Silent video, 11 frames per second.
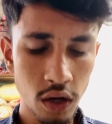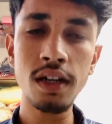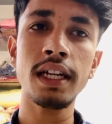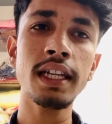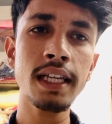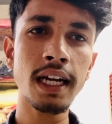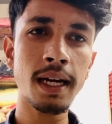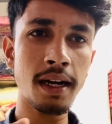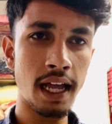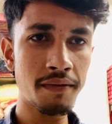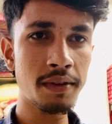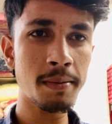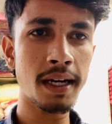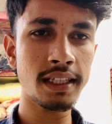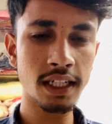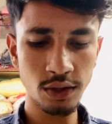और इनकी अगर लाइफ की
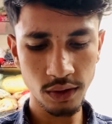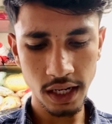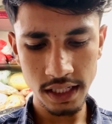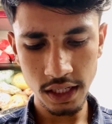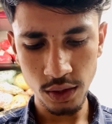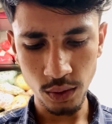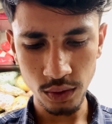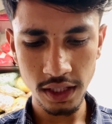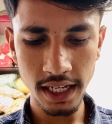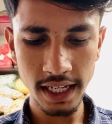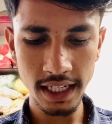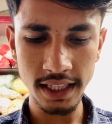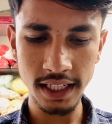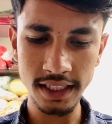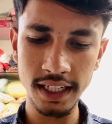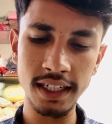बात करें तो गाइज ये नौ से लेके
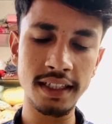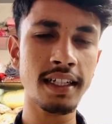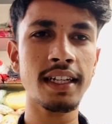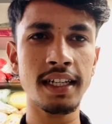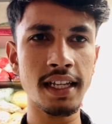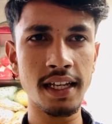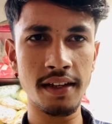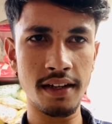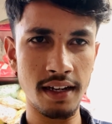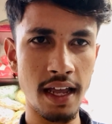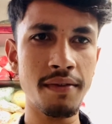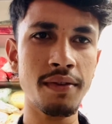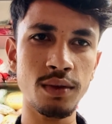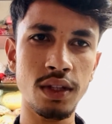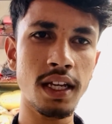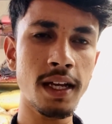दस ईयर तक इनकी लाइफ
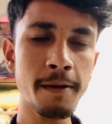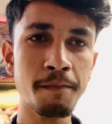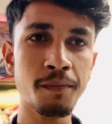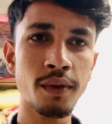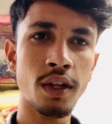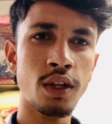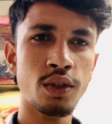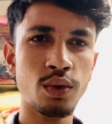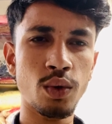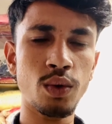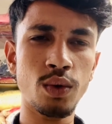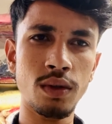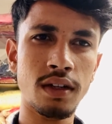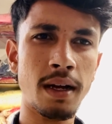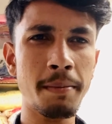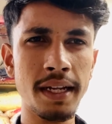होती है
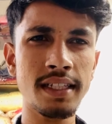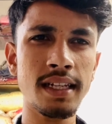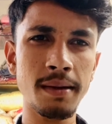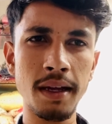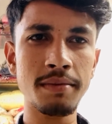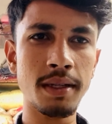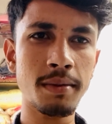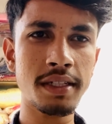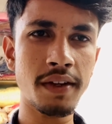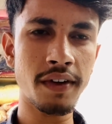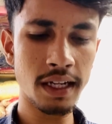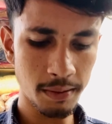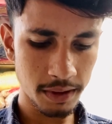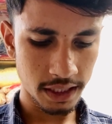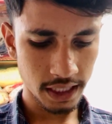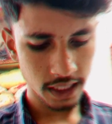तो कंपैरिजन अभी आप जन्म शेफर्ड का
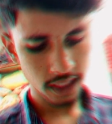भी देख